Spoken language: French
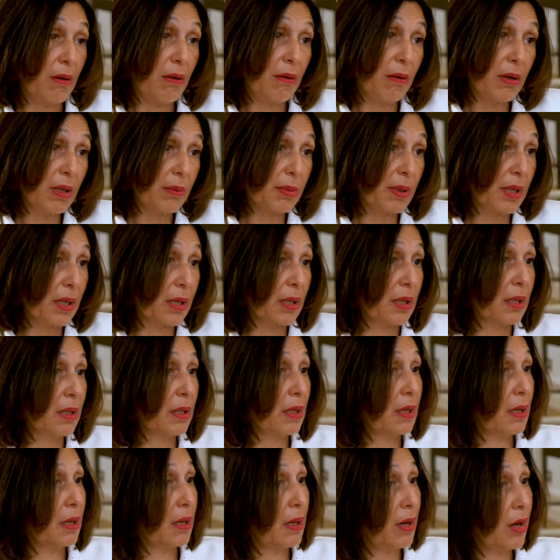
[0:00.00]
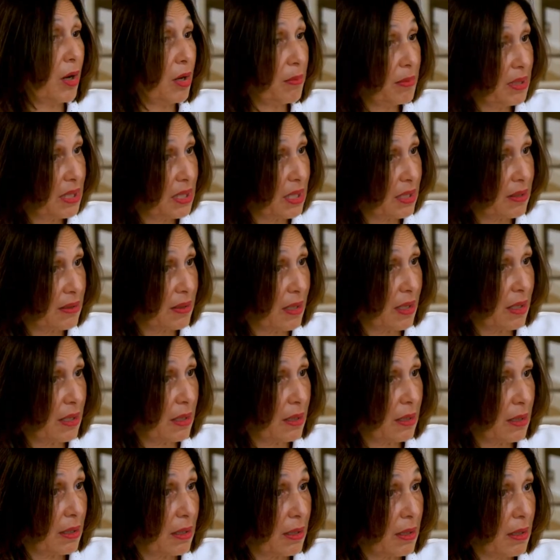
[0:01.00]
en librairie, en
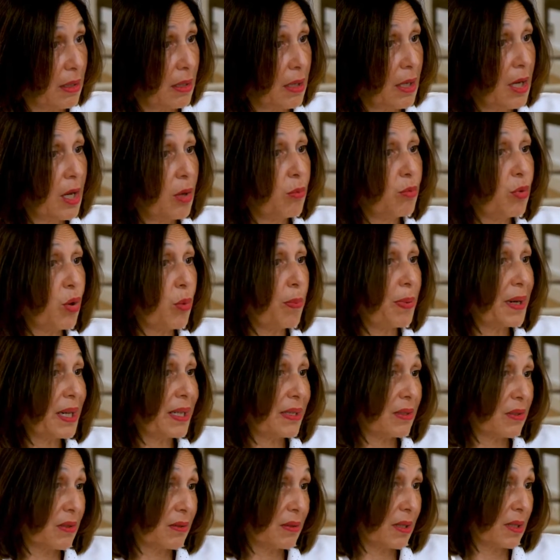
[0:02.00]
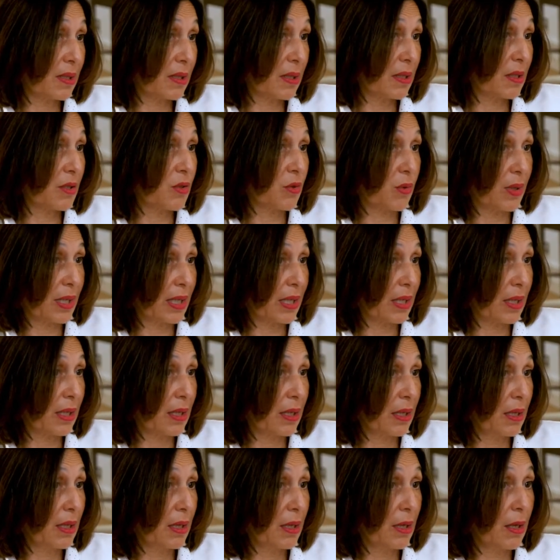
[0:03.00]
médiathèque, pour présenter ce qu'ils ont
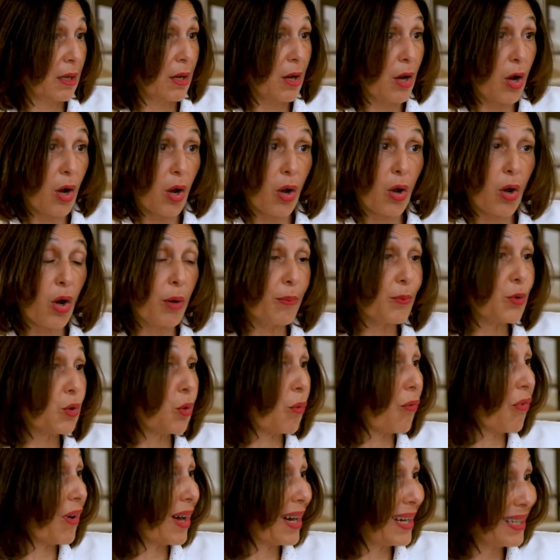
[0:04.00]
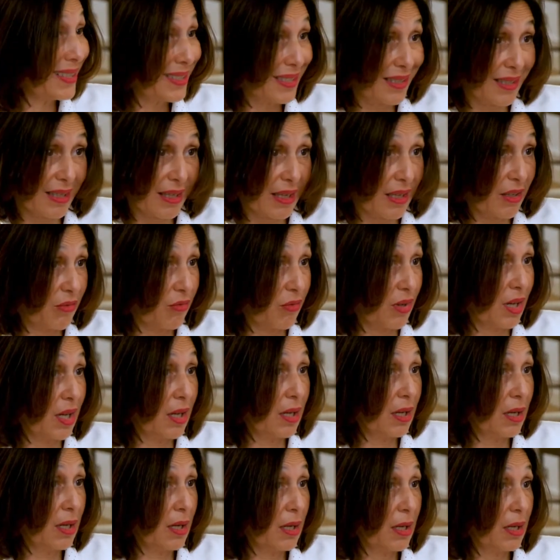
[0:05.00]
écrit comme de vrais écrivains,
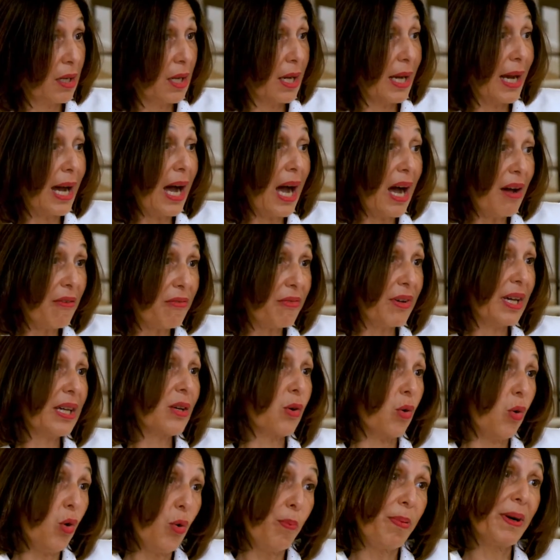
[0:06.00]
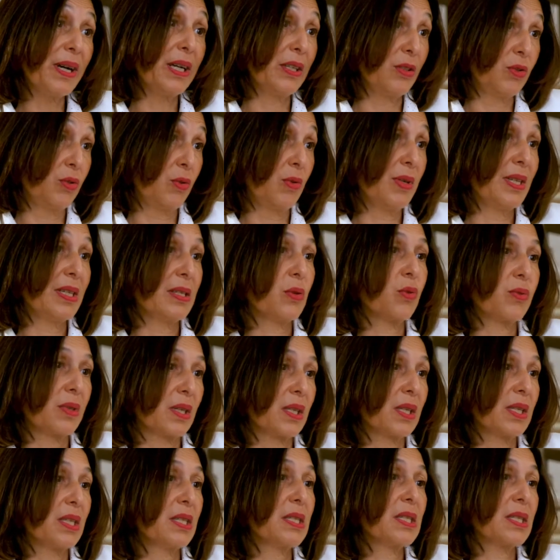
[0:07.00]
avec auprès d'eux les
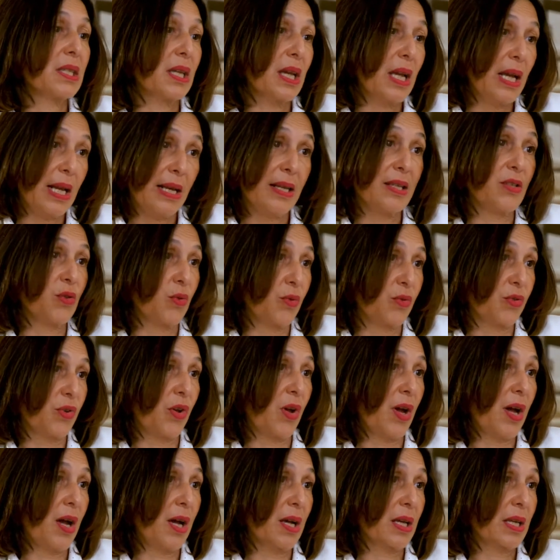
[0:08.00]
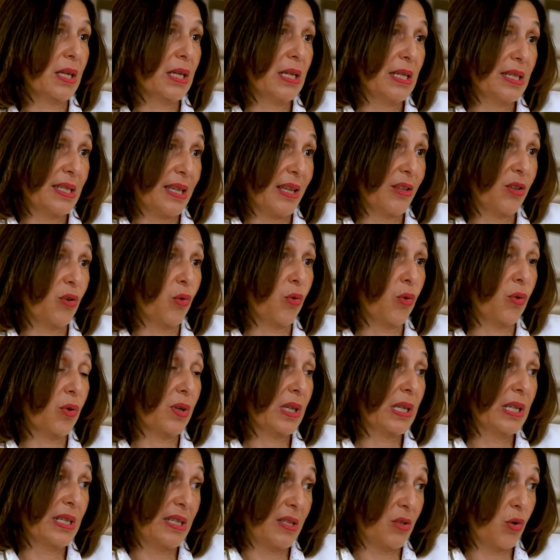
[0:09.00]
autrices et les auteurs
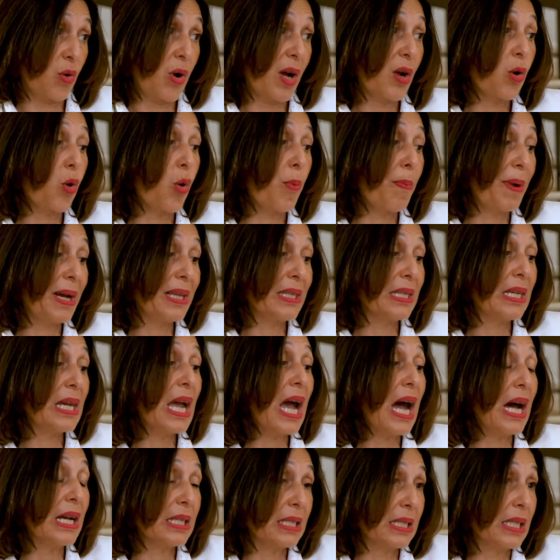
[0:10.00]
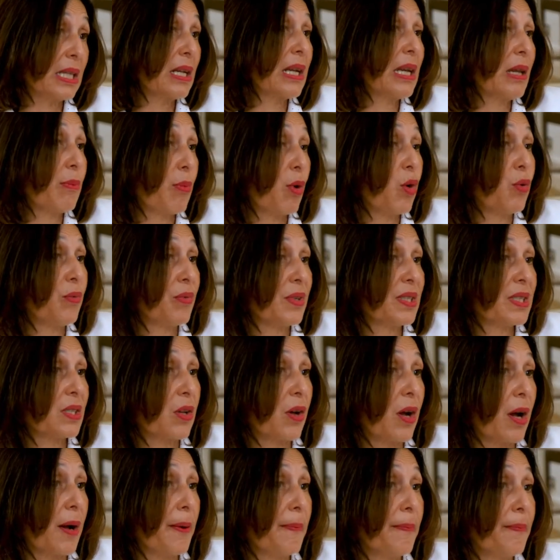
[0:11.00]
qu'ils ont accompagnés, ainsi que les
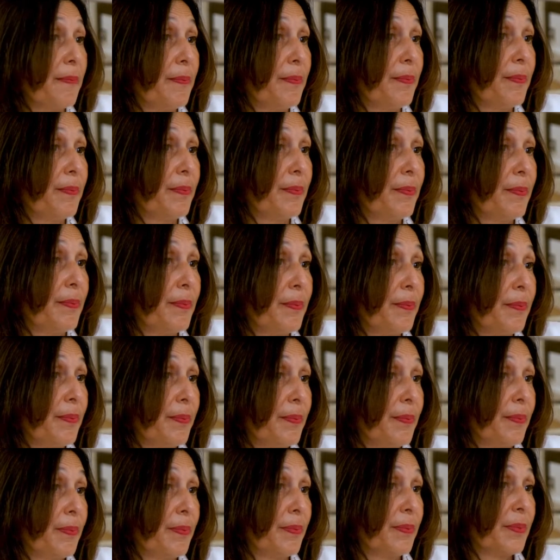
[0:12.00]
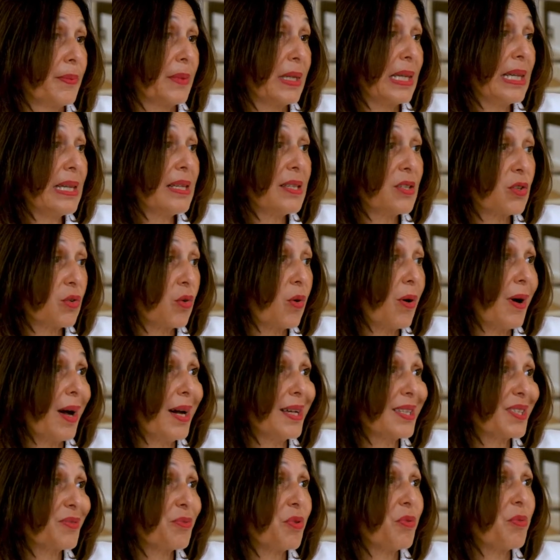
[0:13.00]
professeurs. Ils sont
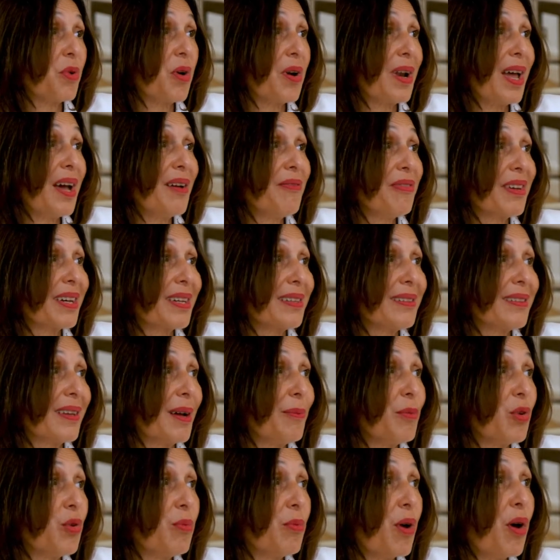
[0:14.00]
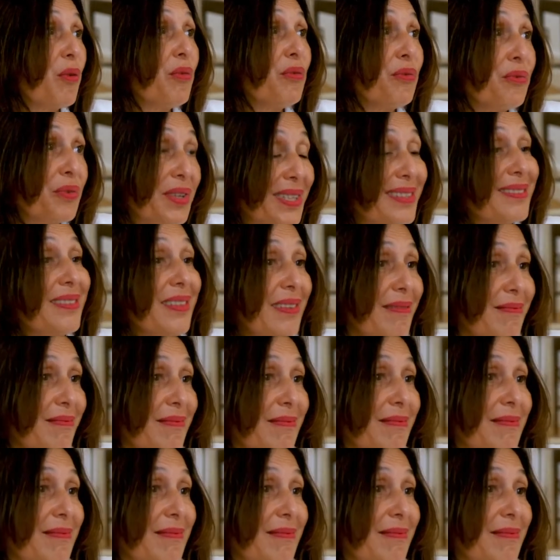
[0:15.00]
à ce moment-là véritablement fêtés.